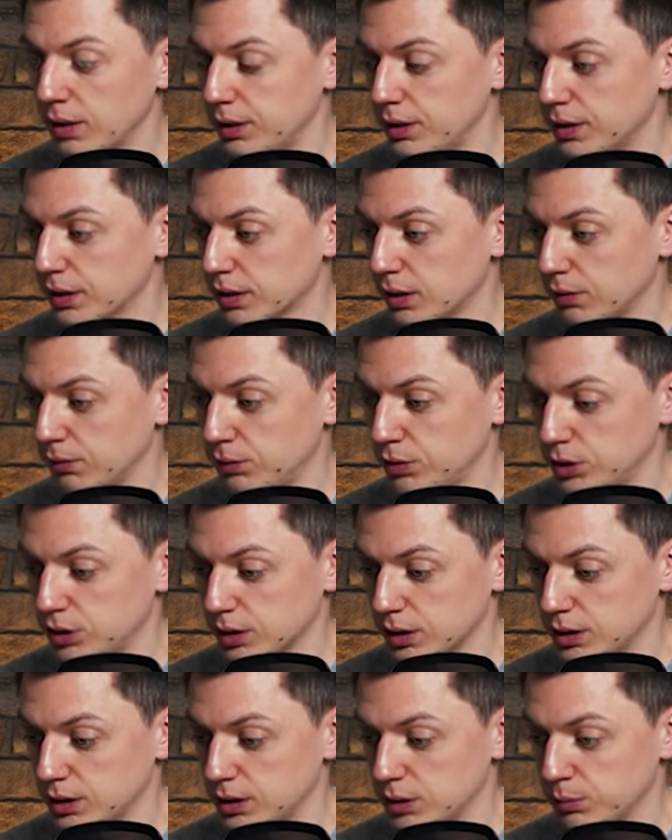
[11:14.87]
I tak jak widzisz,
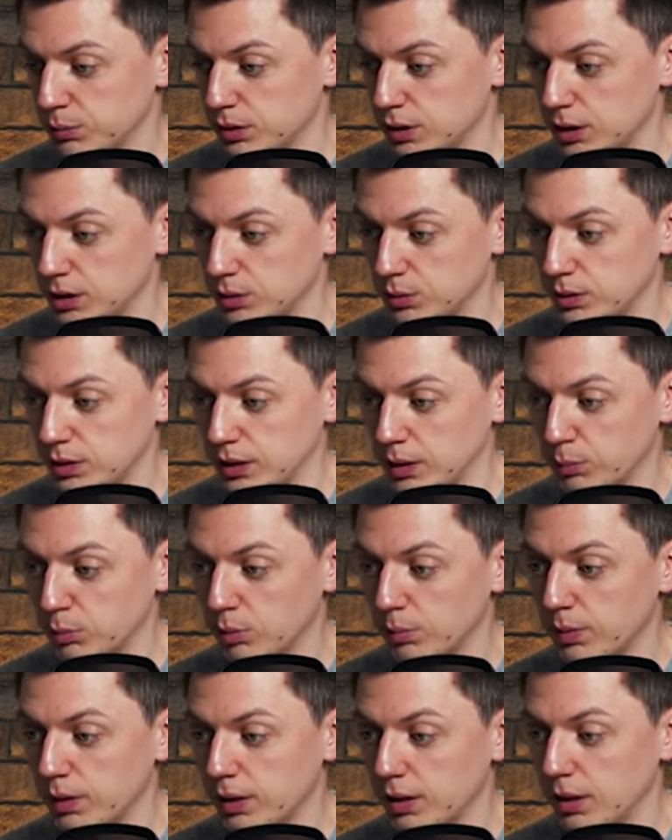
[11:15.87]
jak jesteśmy teraz tutaj na
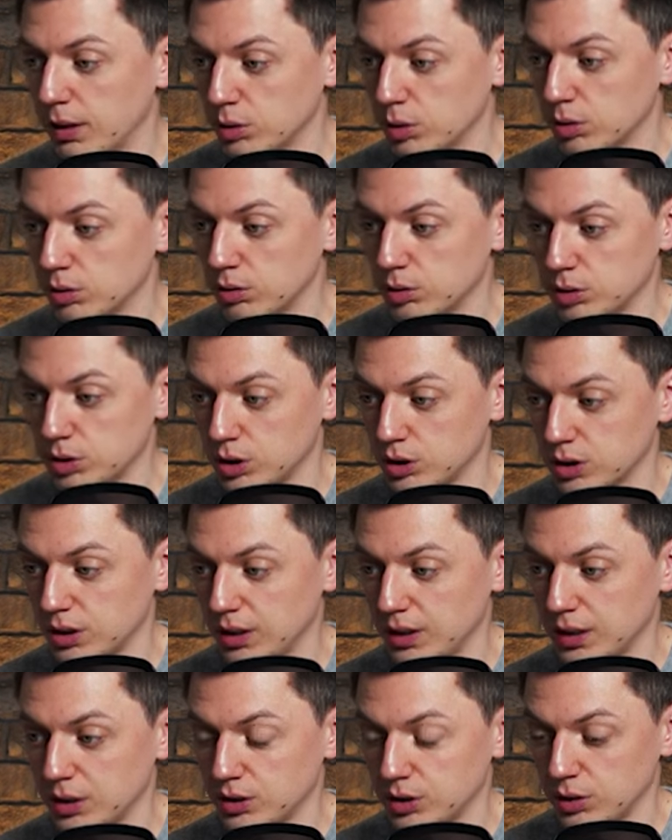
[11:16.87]
mobile, to troszeczkę
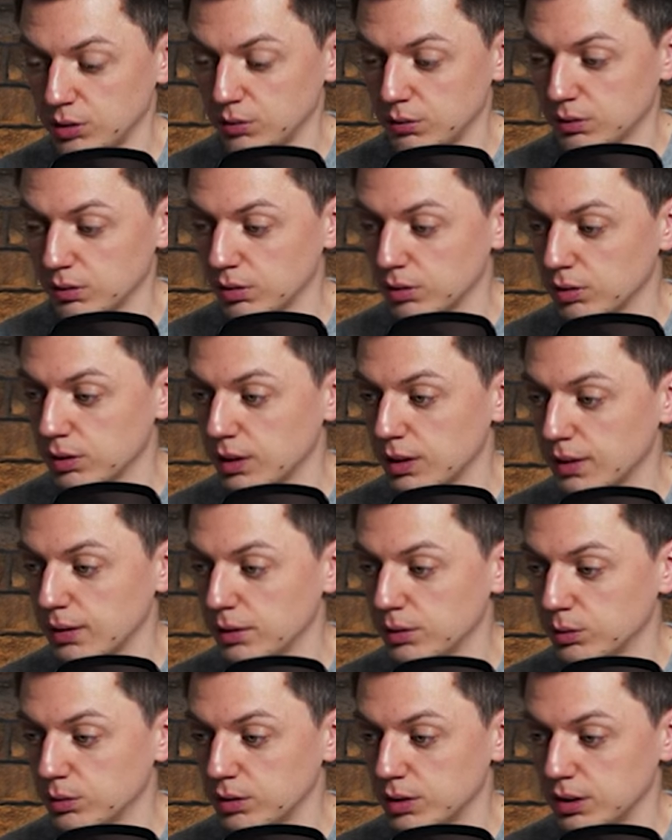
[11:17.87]
inaczej to
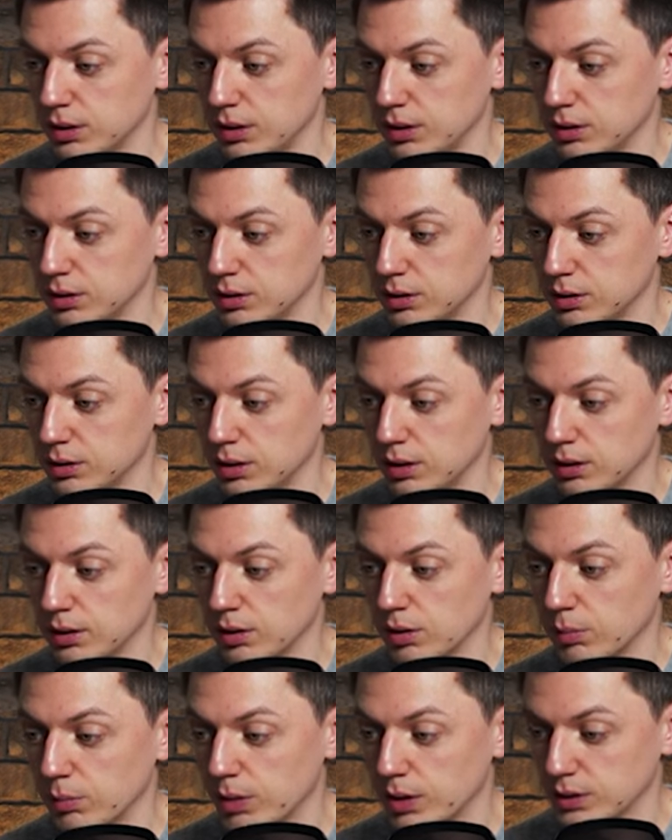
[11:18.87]
wygląda. Tutaj ten, ten
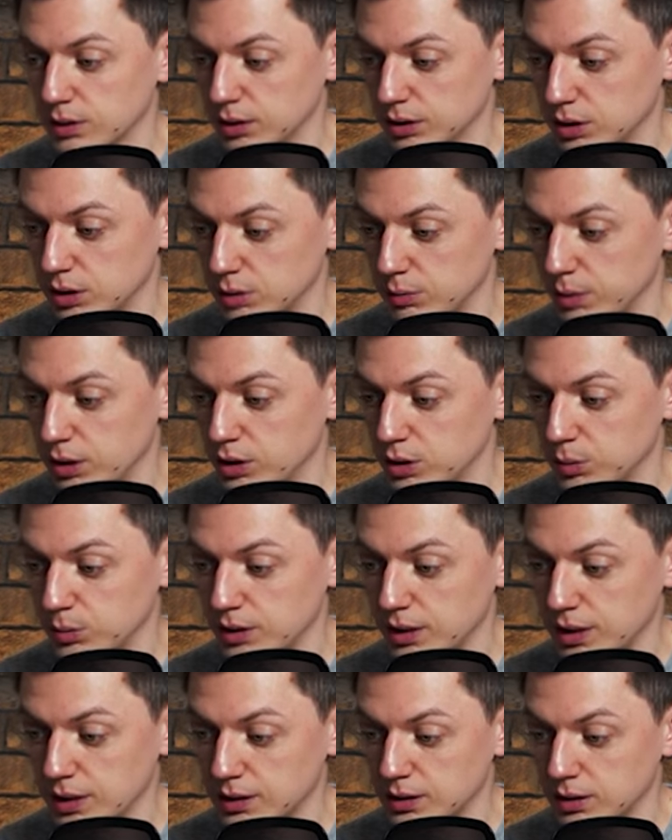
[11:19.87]
obrazek się zmniejszył,
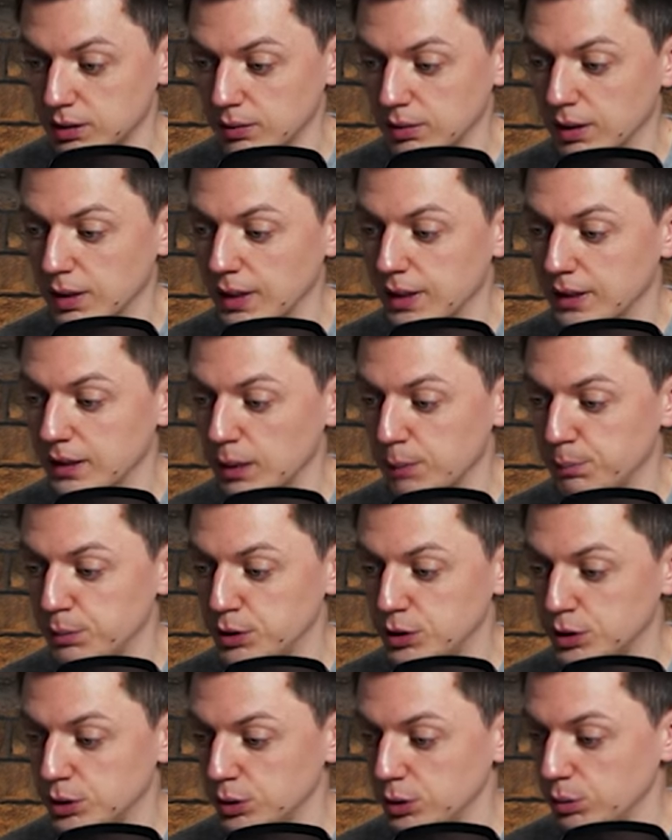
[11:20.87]
teraz ten
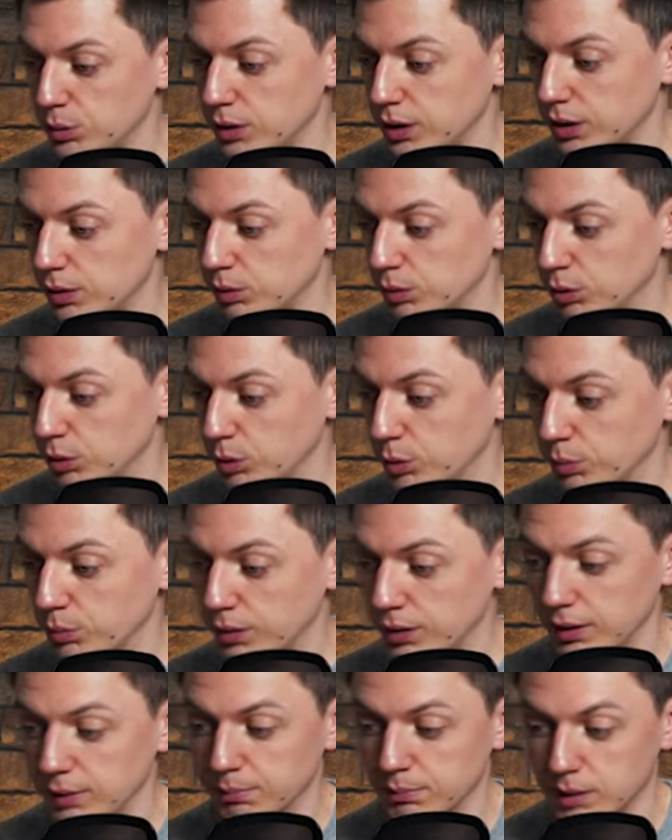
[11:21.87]
napis New Year, New
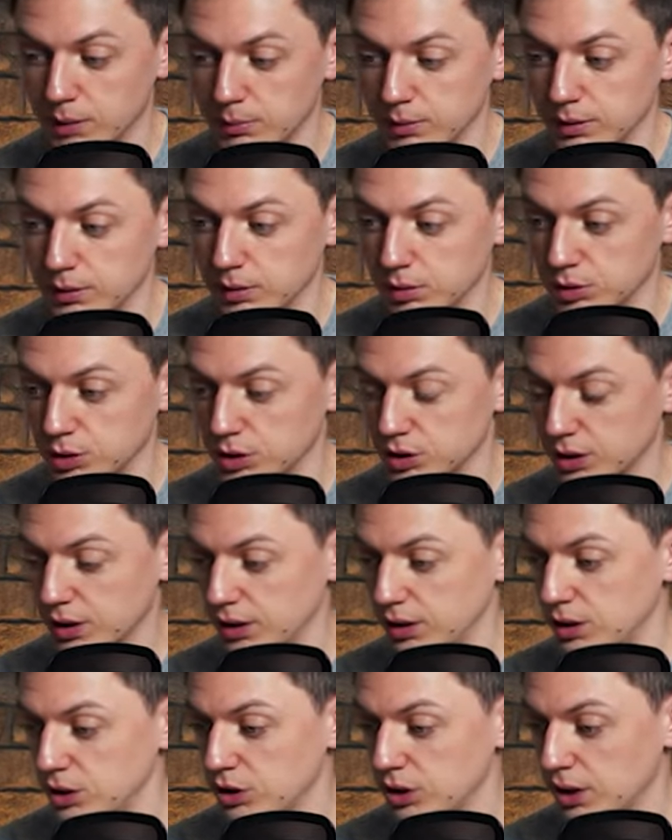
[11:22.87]
Me mamy
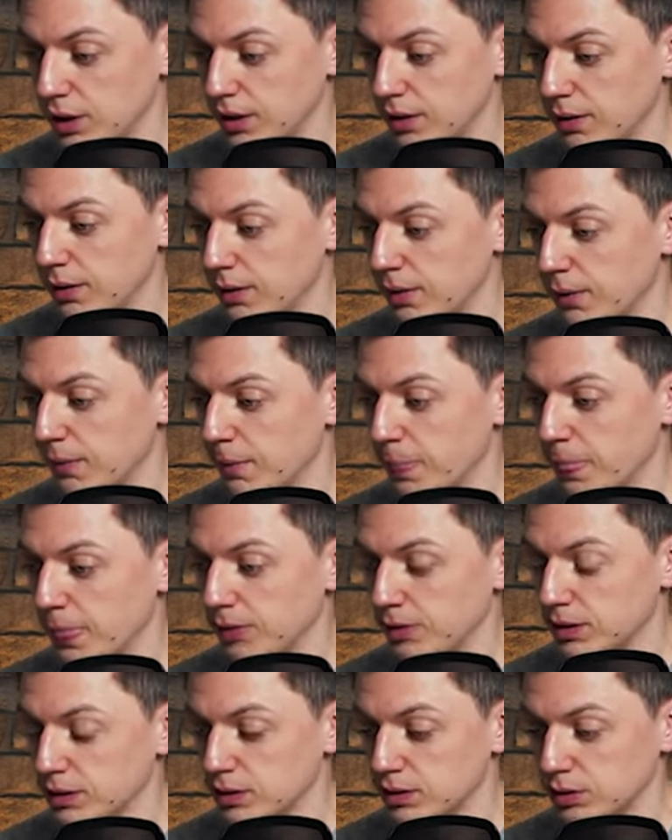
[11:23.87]
troszeczkę niżej,
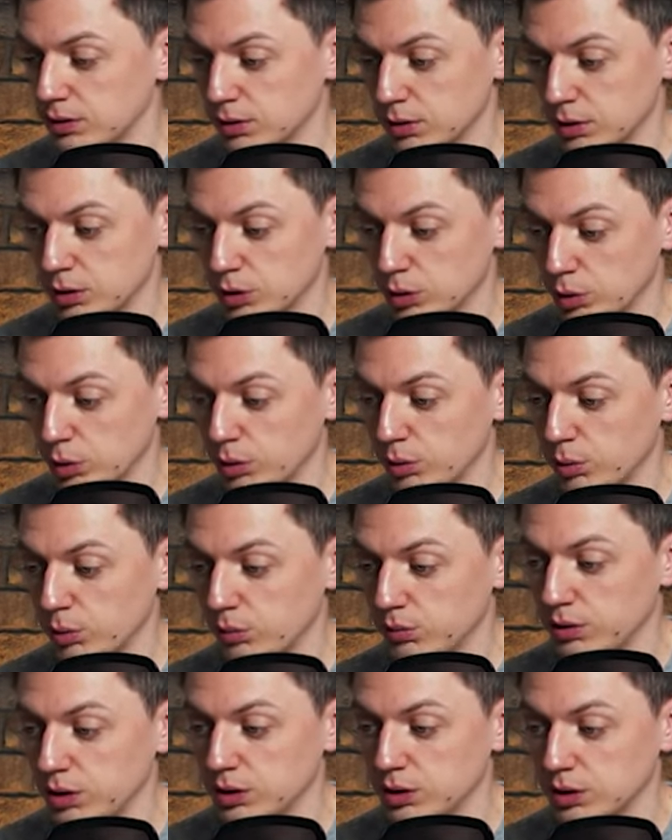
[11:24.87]
więc to
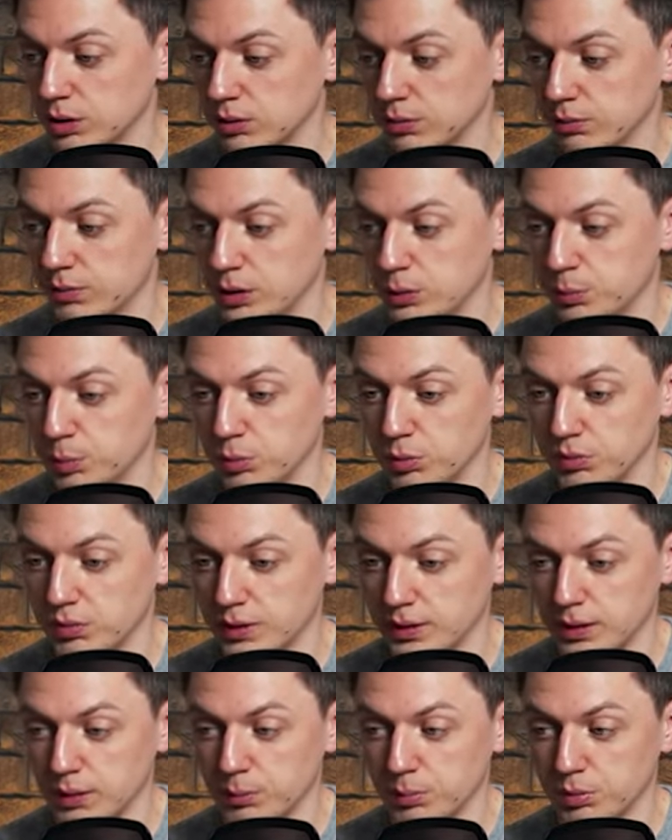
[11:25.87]
również weź pod
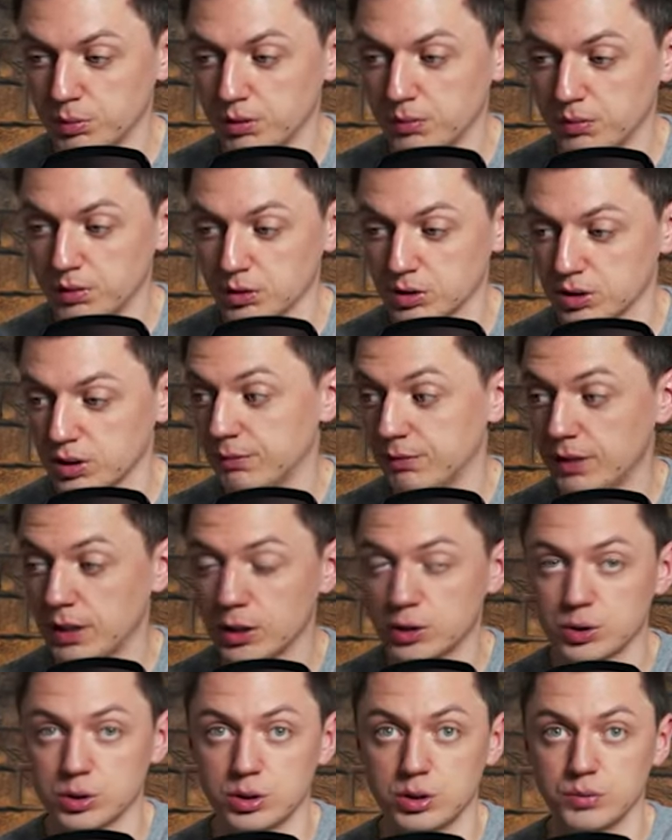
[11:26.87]
uwagę, ponieważ
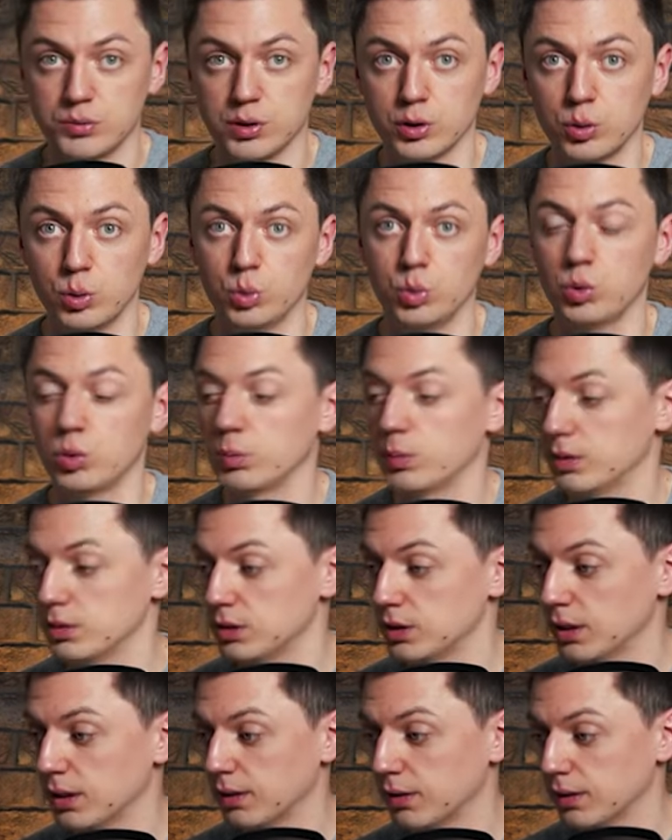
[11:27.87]
większość Twojego ruchu
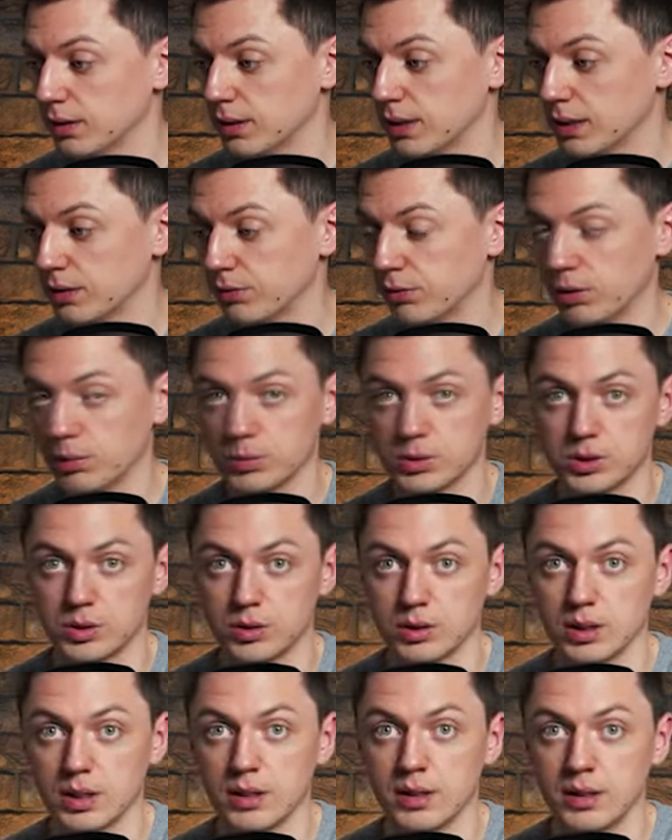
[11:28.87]
będzie na Twoją
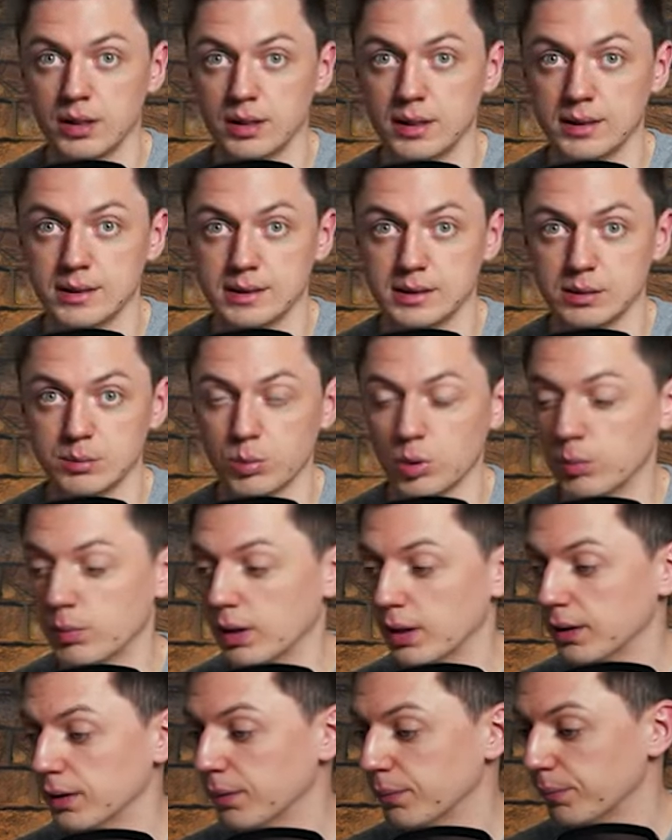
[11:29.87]
stronę z
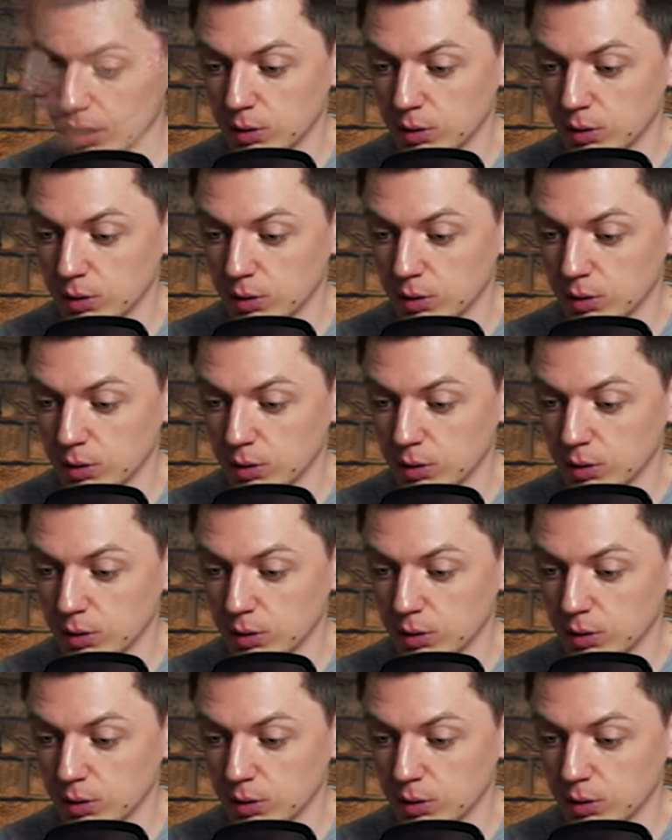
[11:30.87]
mobile.